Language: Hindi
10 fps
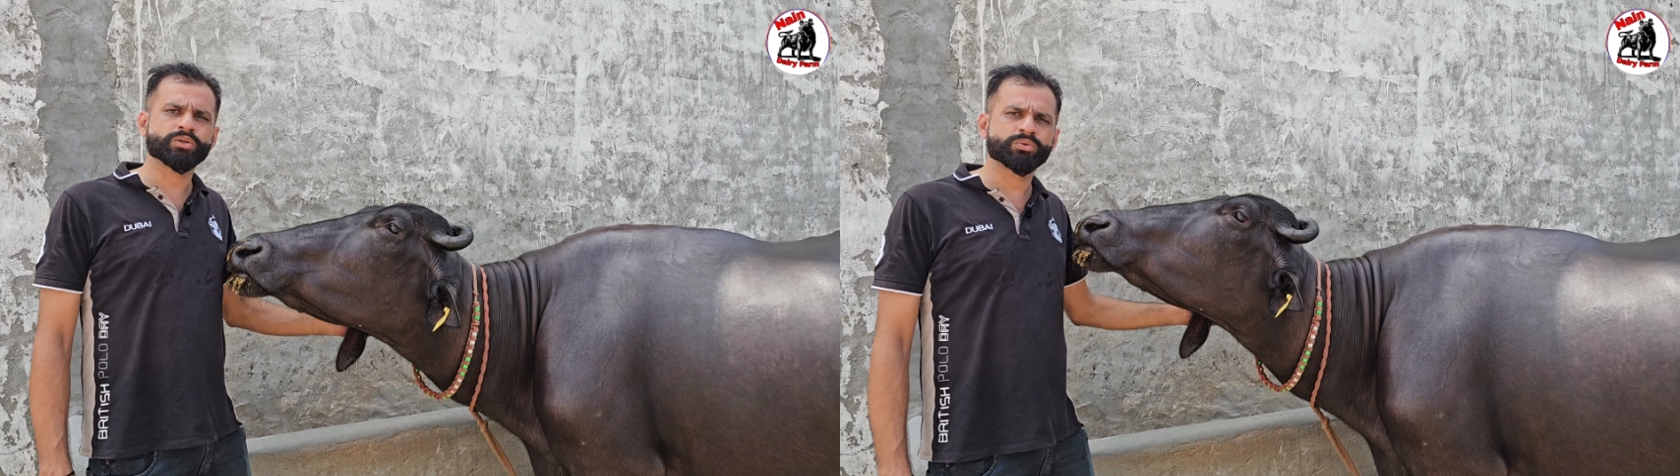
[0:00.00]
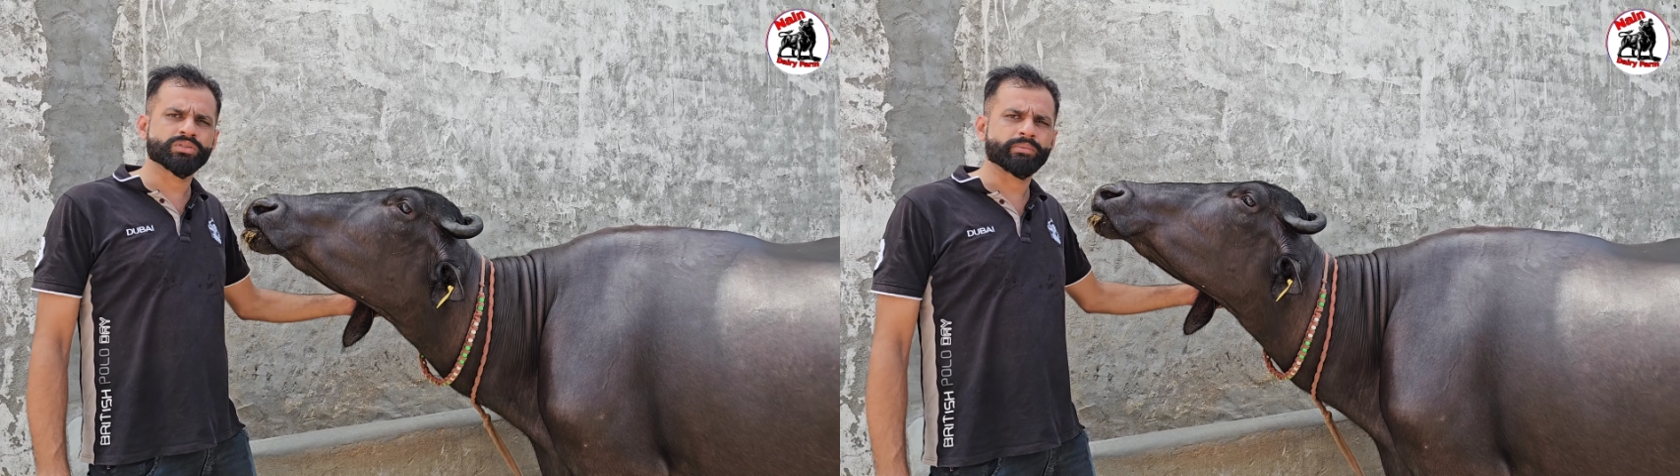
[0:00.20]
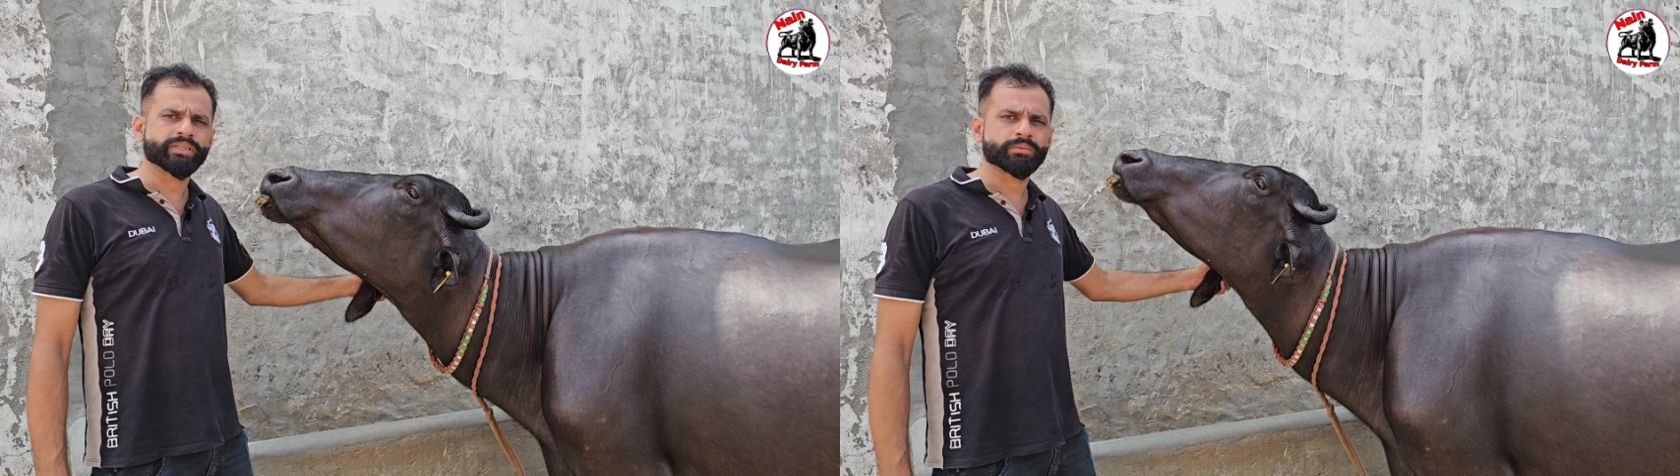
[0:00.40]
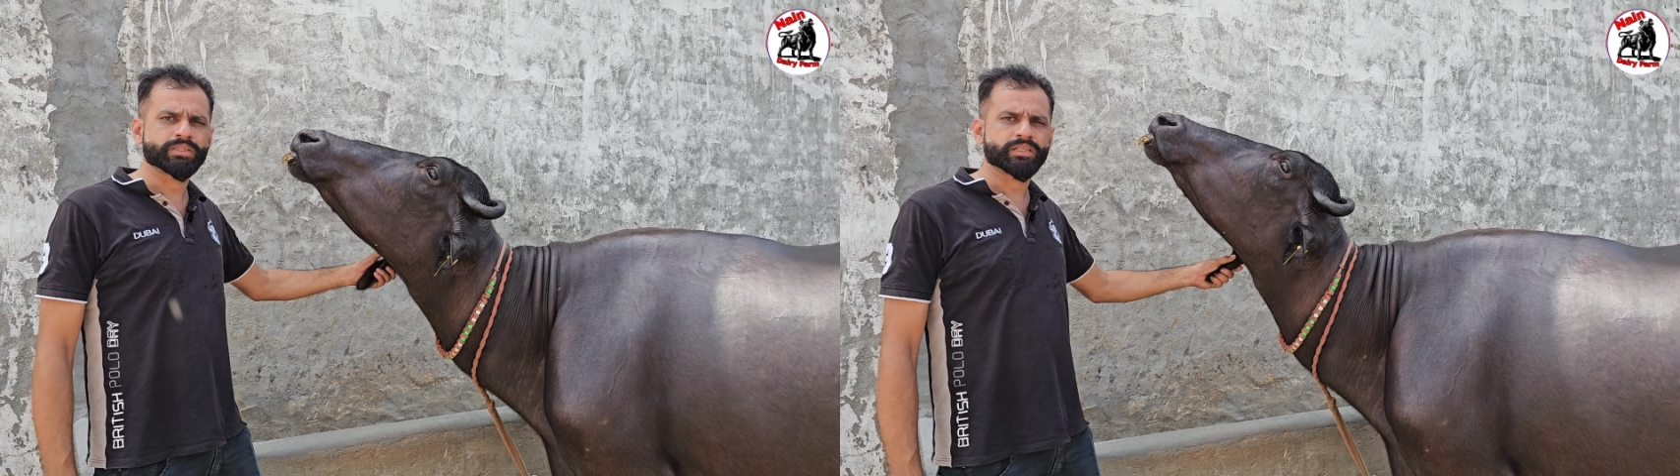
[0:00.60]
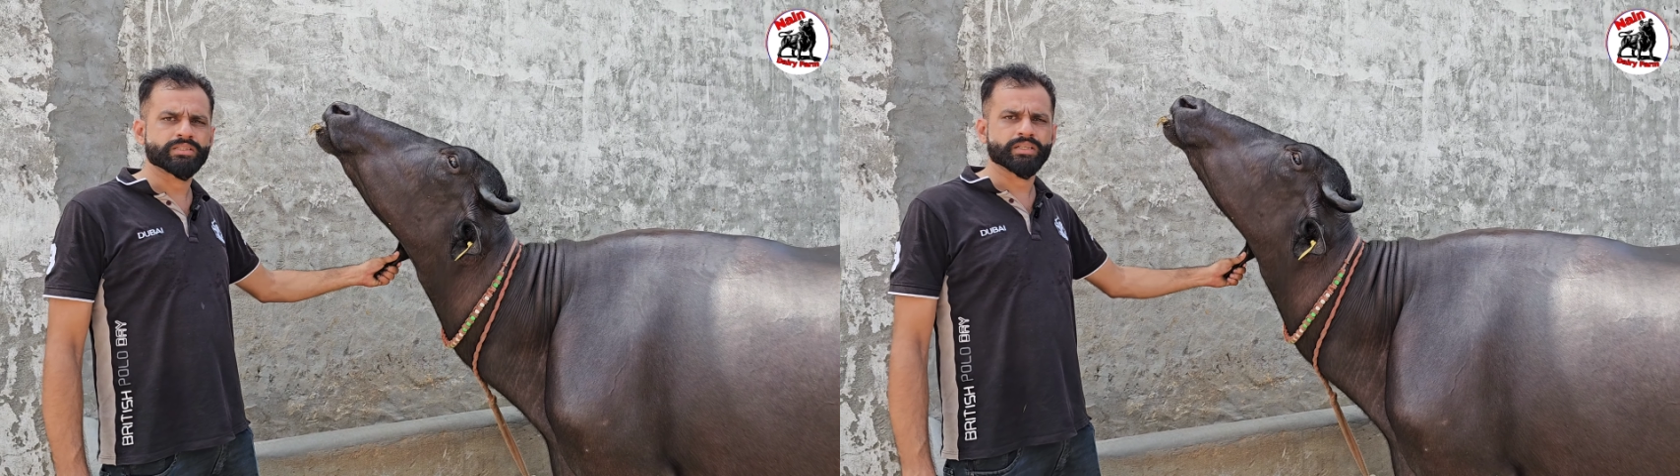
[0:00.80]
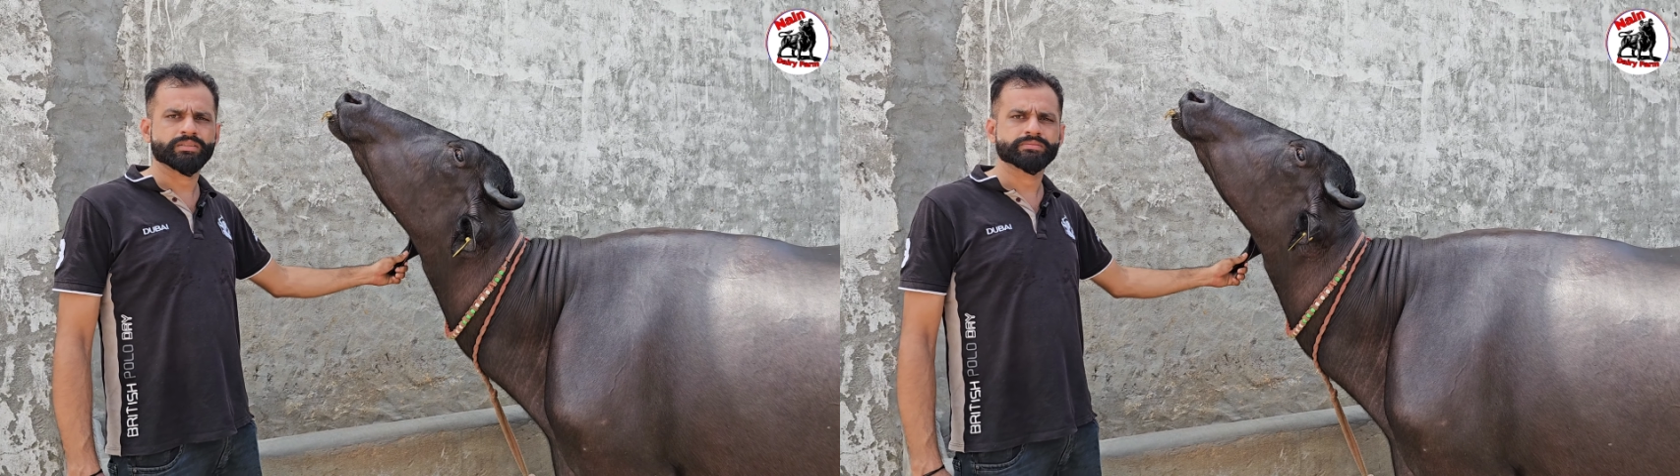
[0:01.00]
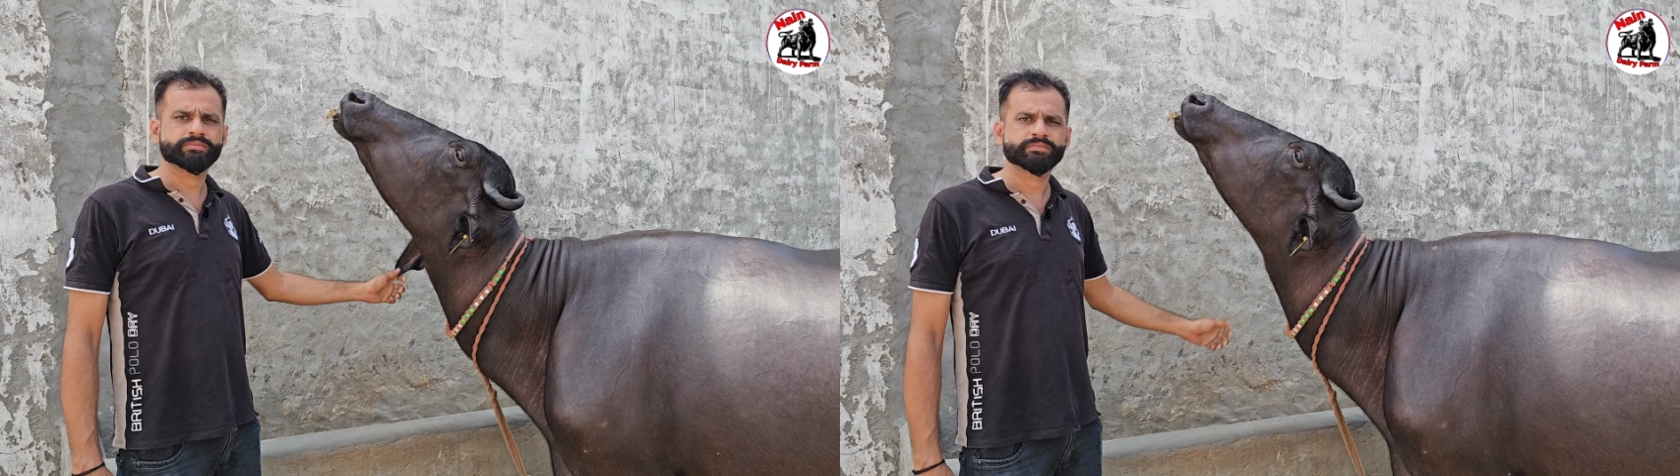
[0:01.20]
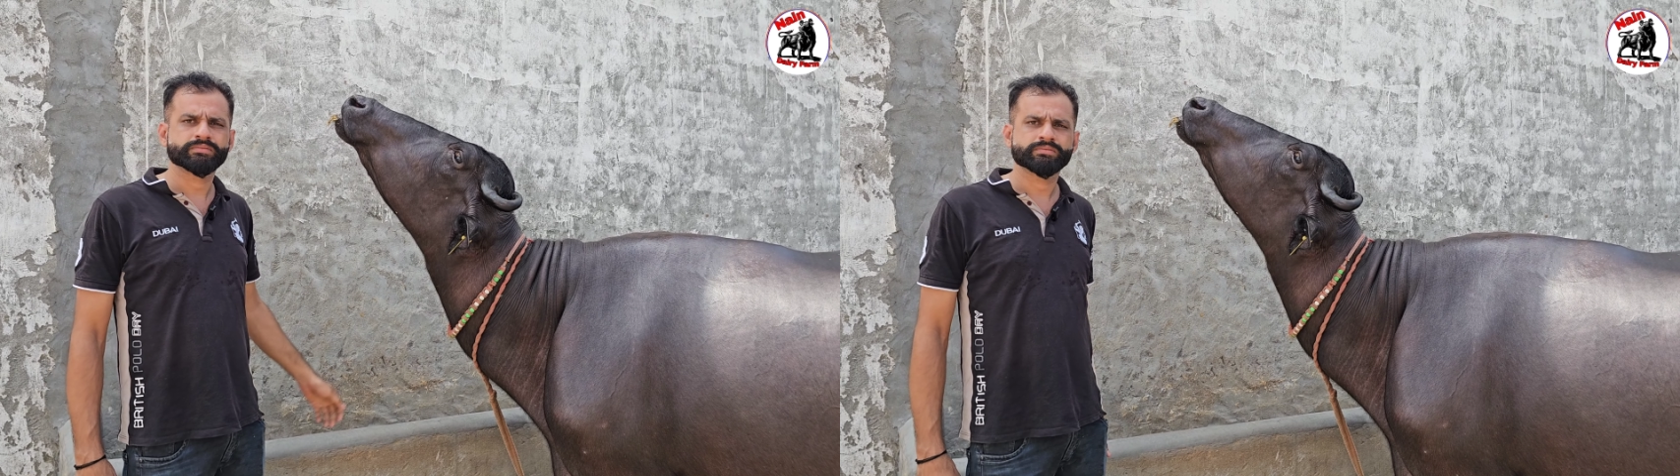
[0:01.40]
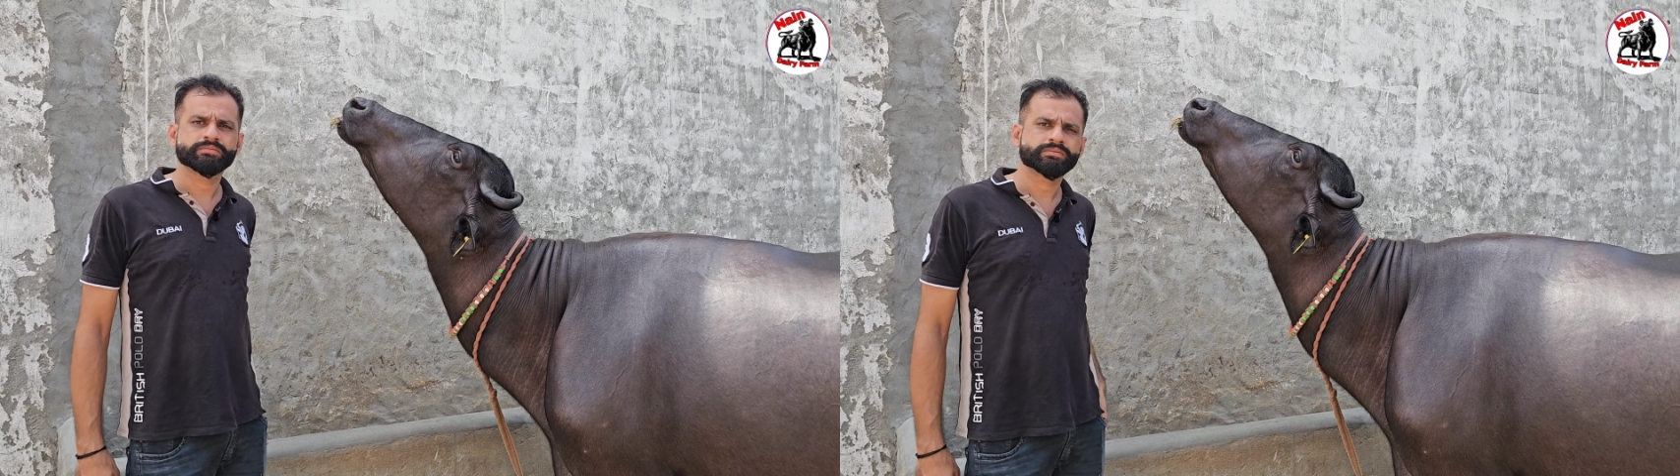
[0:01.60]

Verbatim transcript: किलो दूध था भाई साहब इसके पैंतीस